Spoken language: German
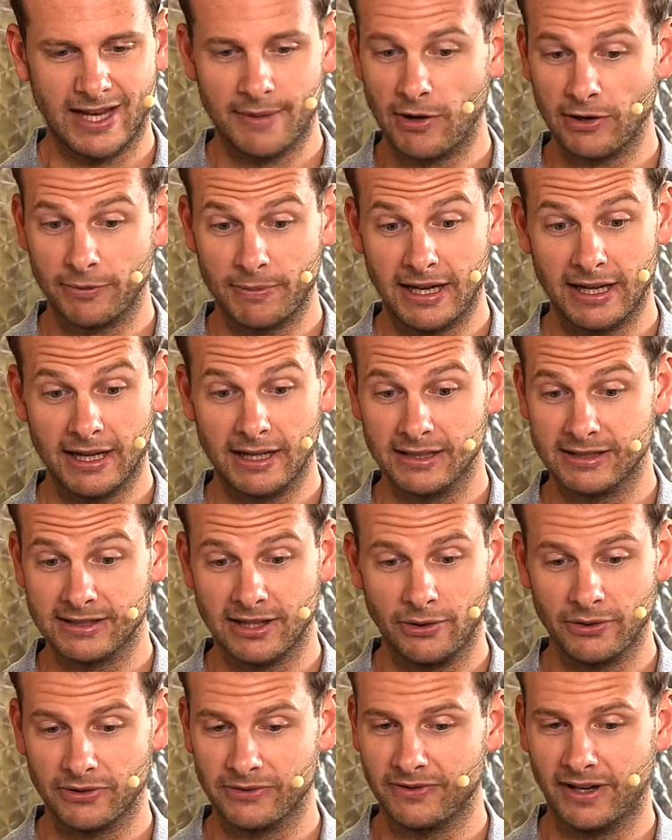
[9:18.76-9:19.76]
haben auch mehrere
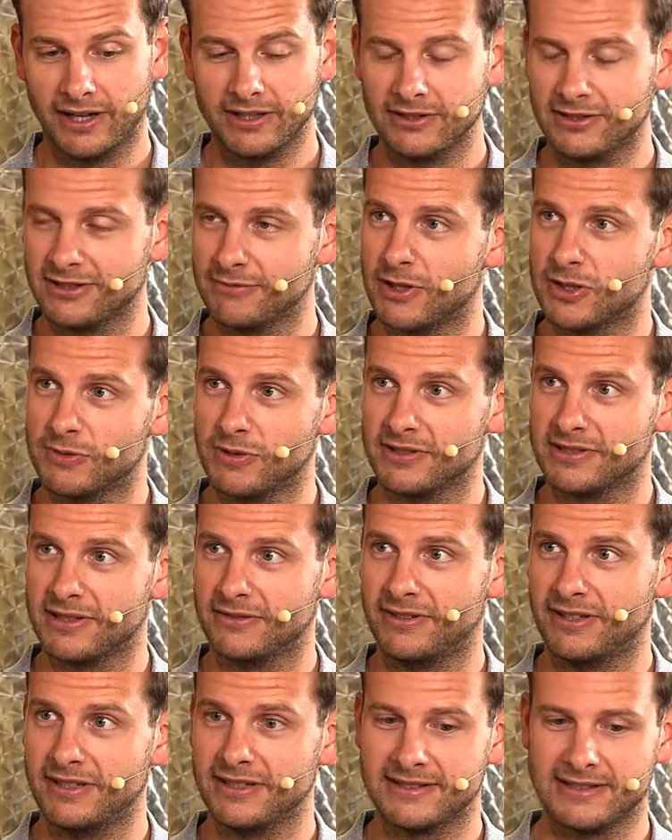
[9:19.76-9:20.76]
tausend Weine zum Beispiel aus der
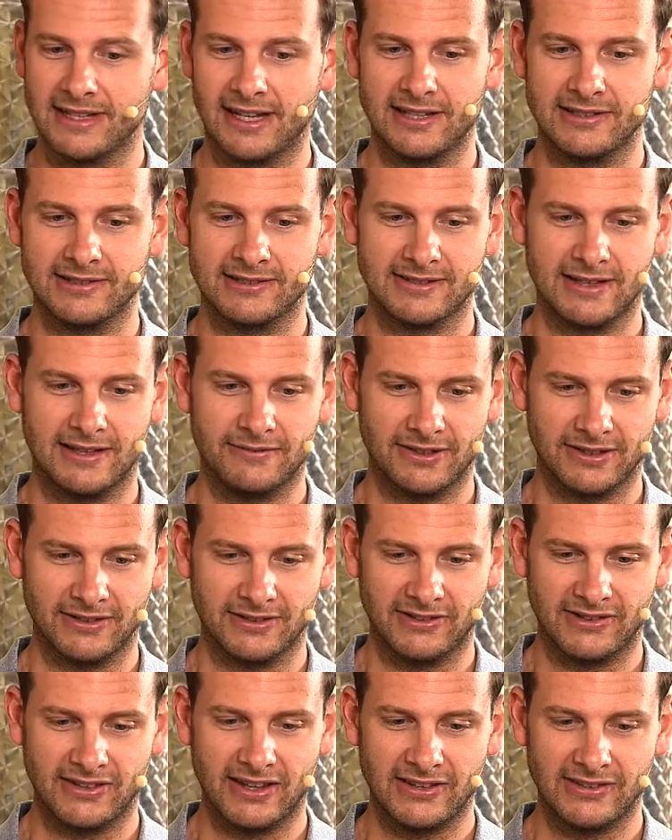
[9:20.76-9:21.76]
Pfalz da. Das ist einfach
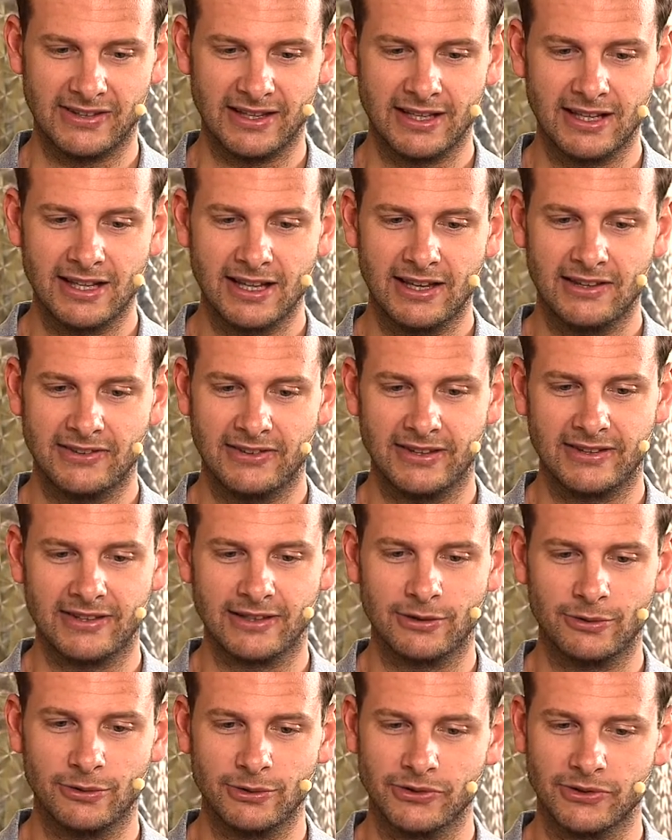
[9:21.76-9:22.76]
wow. eine sehr, sehr, sehr, sehr
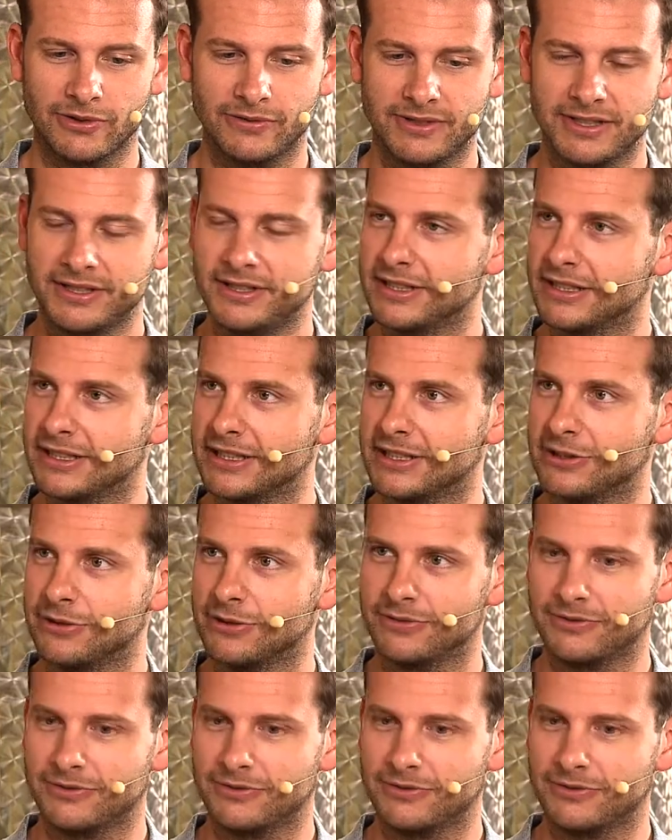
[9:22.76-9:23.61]
große und wichtige Region